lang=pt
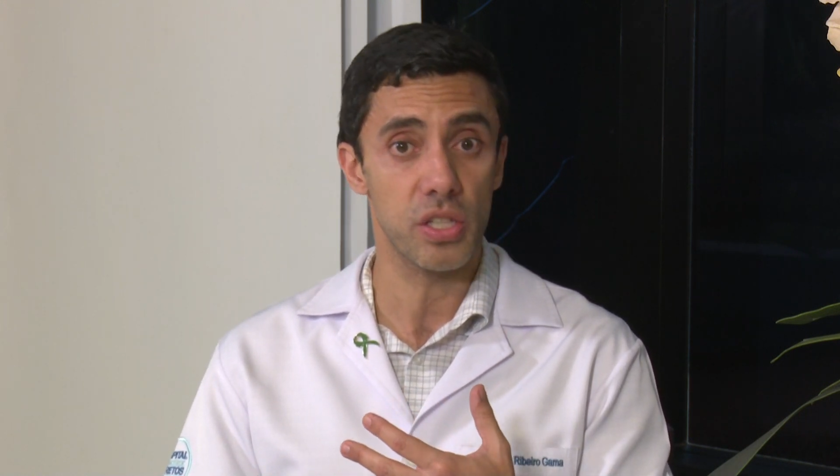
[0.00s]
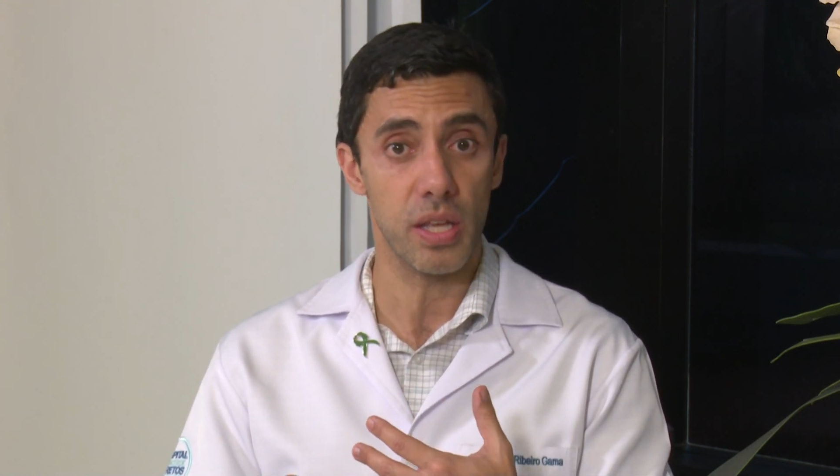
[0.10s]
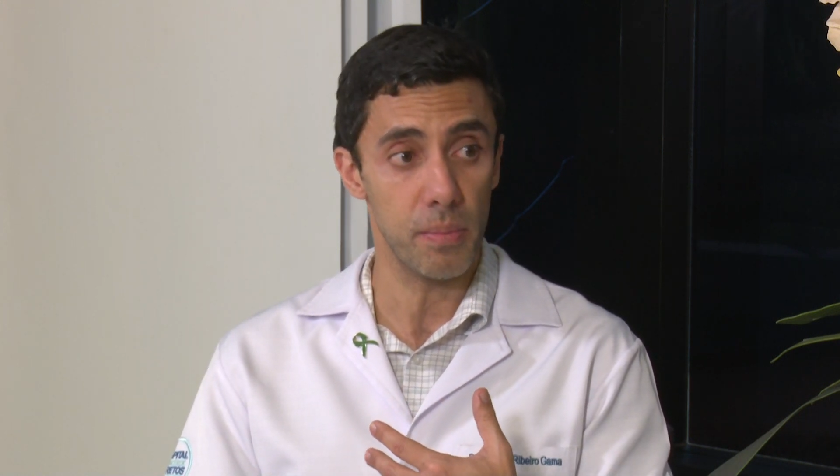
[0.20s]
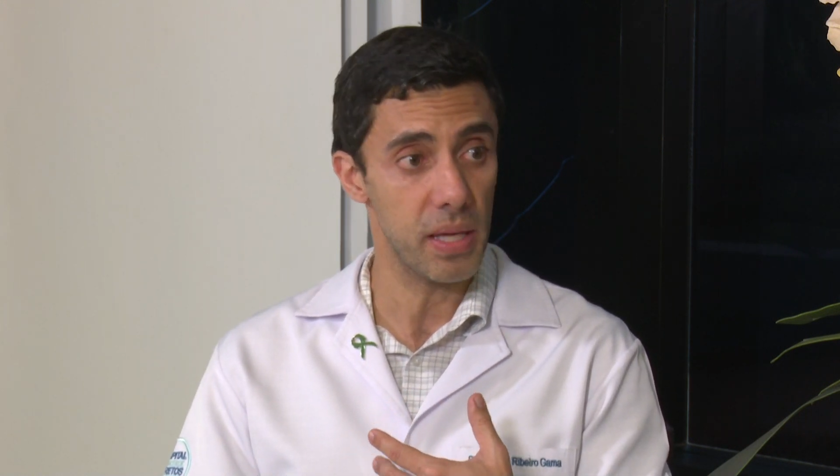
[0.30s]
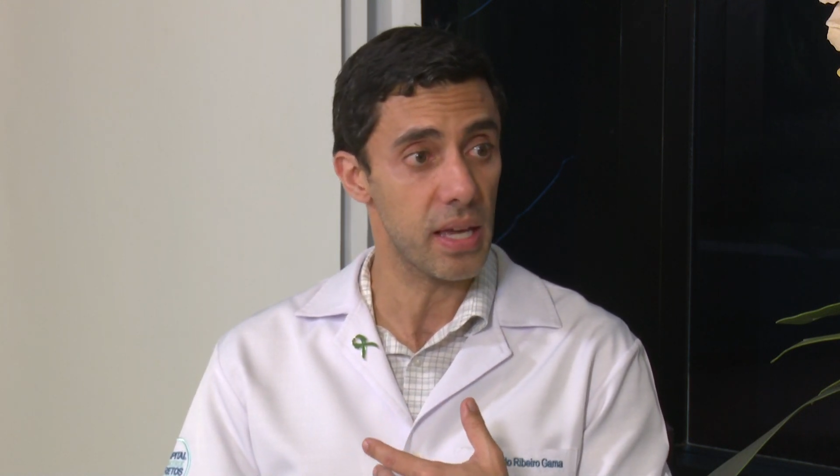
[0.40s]

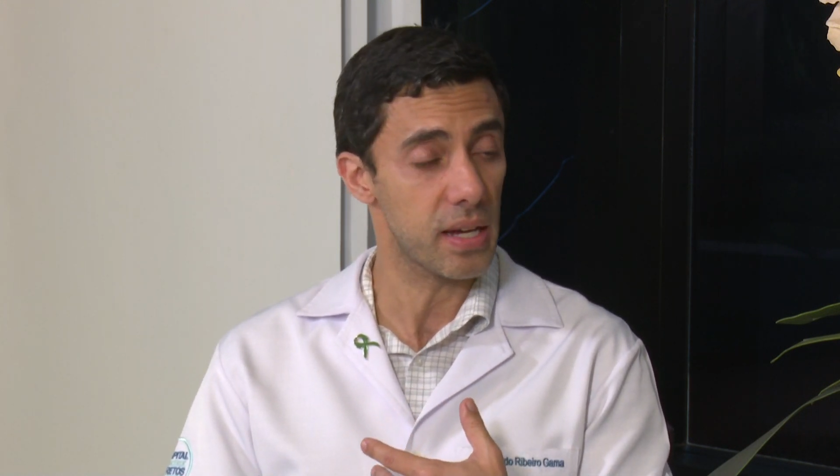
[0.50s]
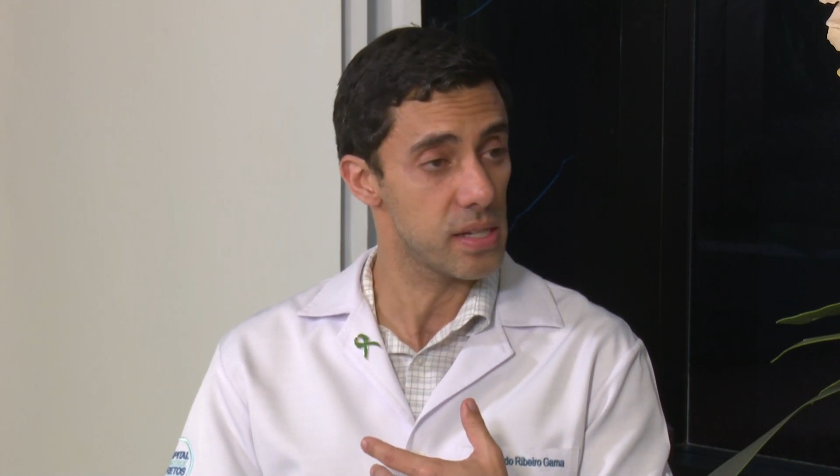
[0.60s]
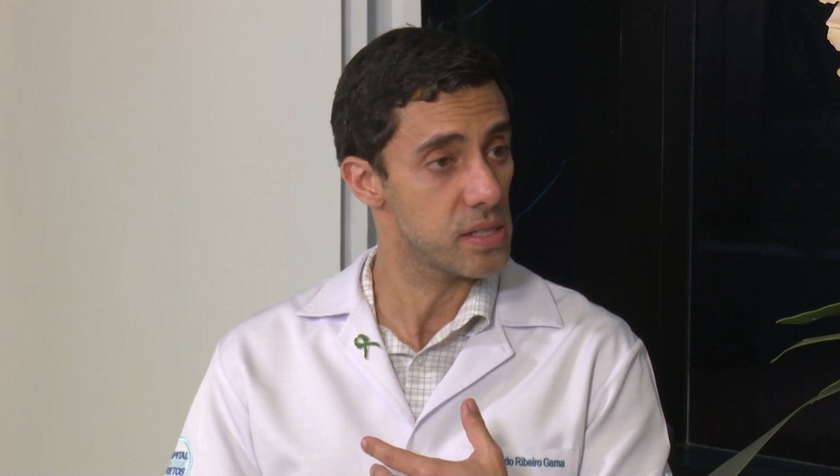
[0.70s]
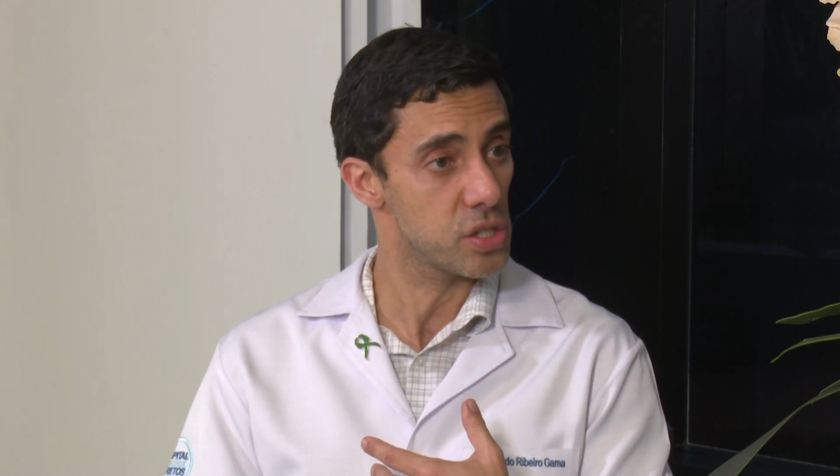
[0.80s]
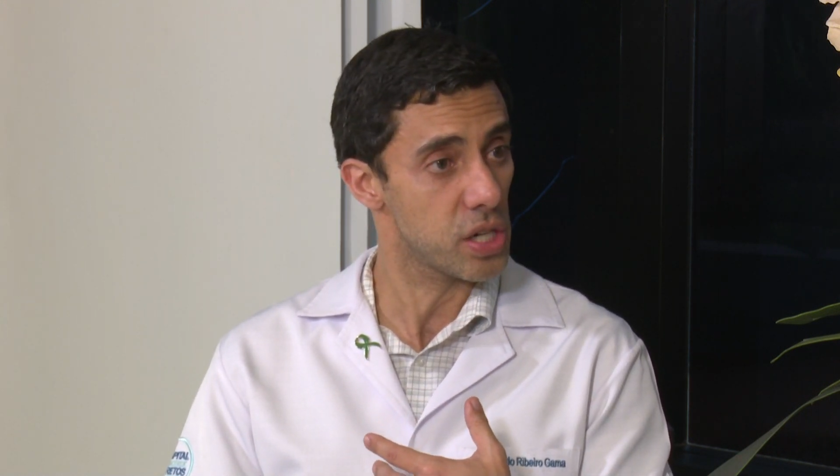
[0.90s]
também é
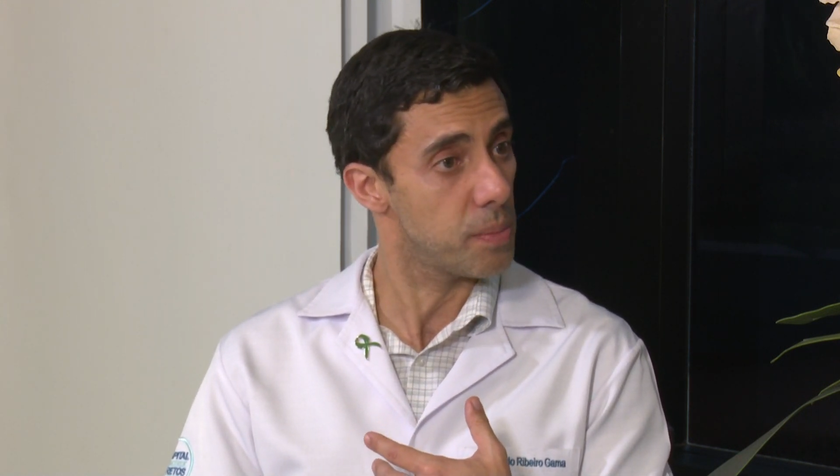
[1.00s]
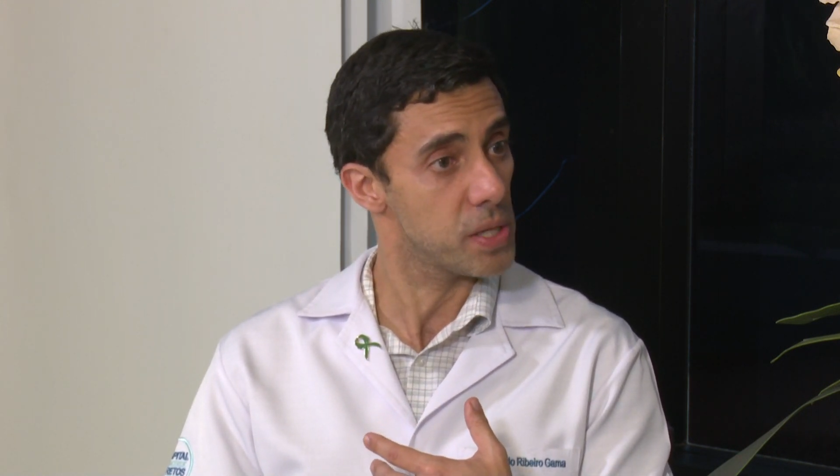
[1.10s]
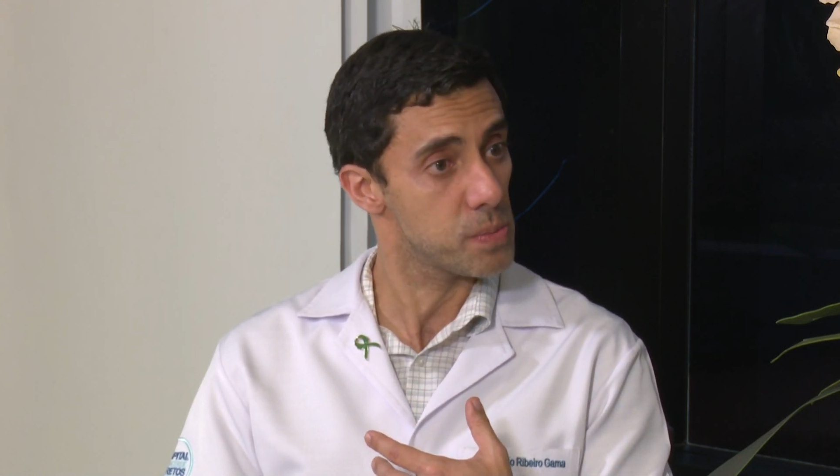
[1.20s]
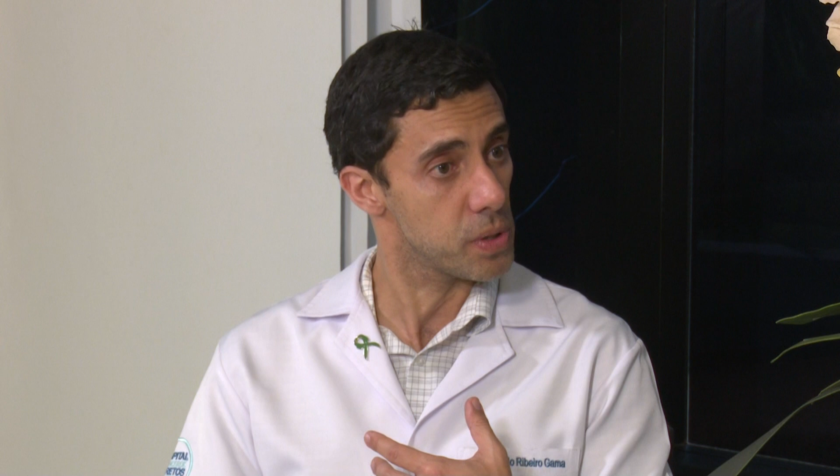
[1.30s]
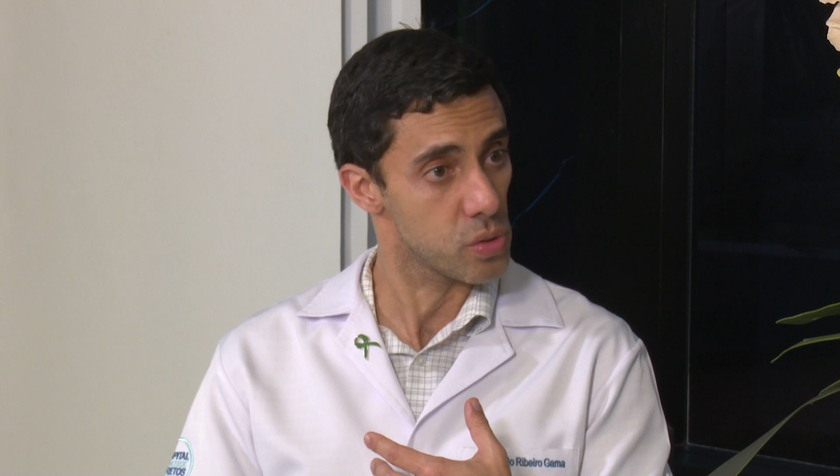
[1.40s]
câncer de
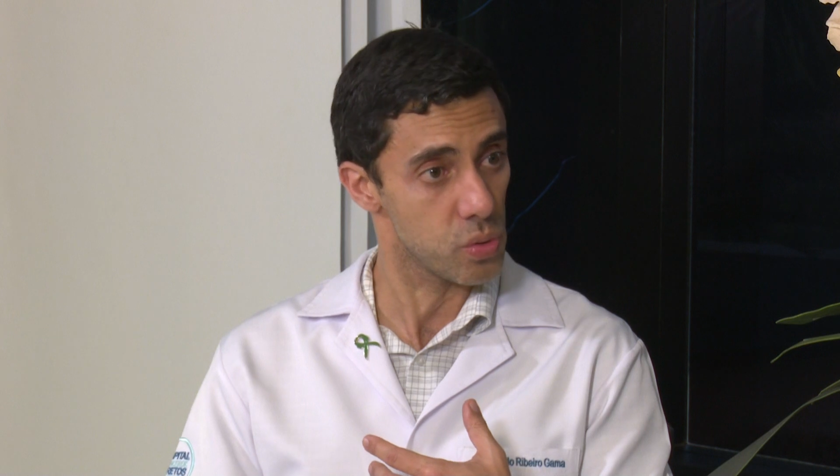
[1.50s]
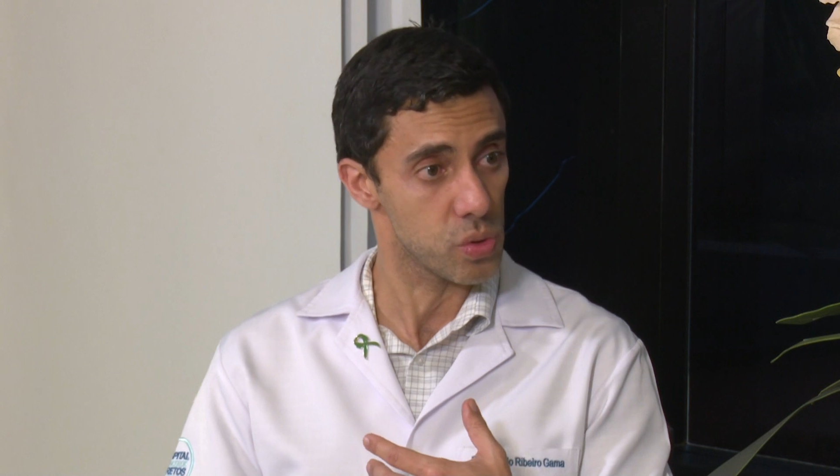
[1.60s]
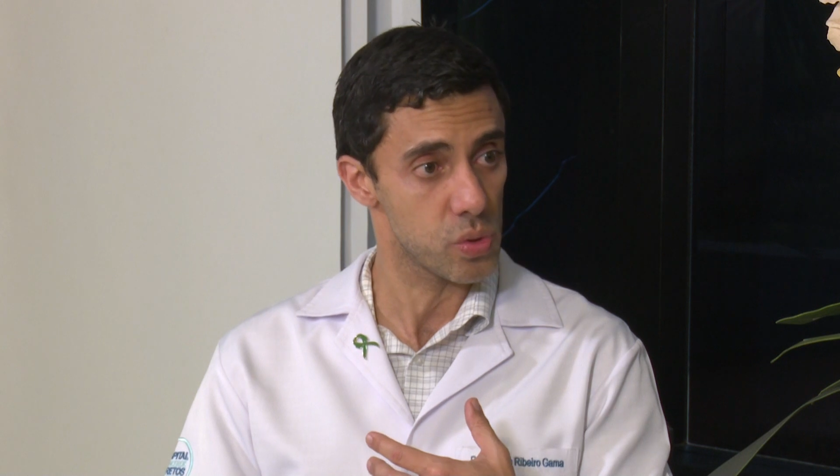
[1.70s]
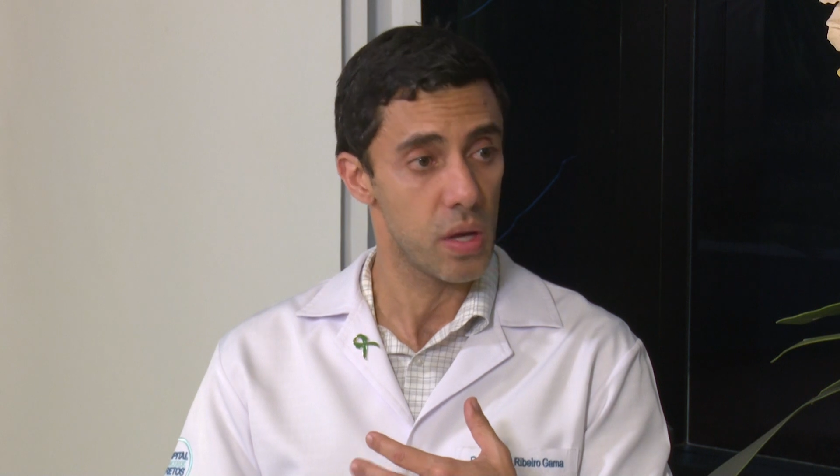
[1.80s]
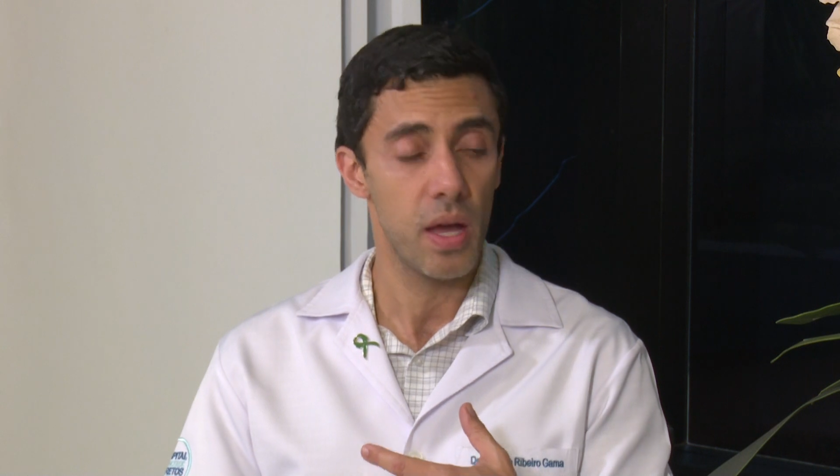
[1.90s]
cabeça e pescoço.